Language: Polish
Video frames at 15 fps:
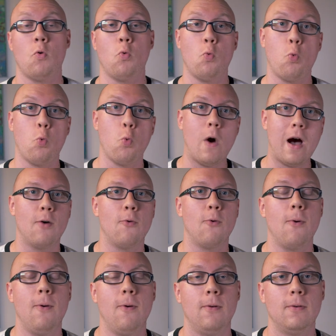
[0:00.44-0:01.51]

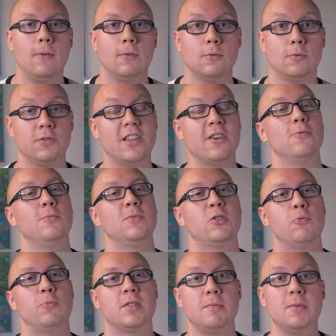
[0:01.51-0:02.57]
Wow! Udało mi
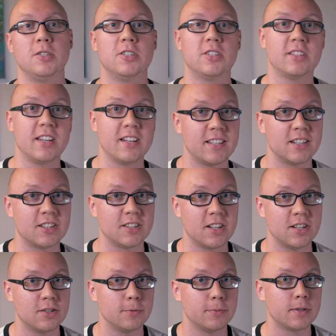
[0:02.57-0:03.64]
się przebić
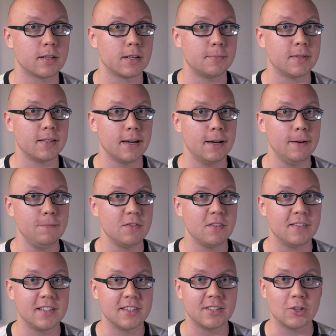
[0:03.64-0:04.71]
404 subskrypcje,
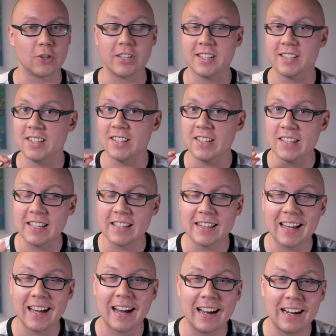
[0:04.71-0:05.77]
więc to jest
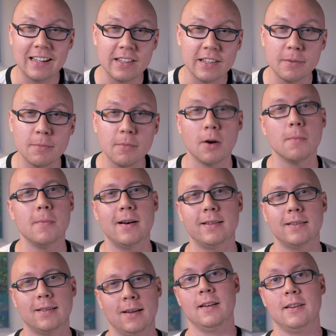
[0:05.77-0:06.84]
idealny
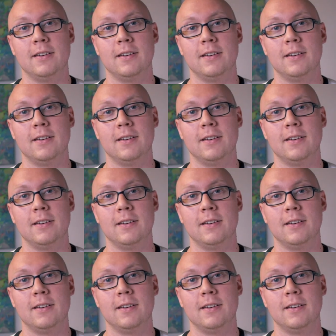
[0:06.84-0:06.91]
moment,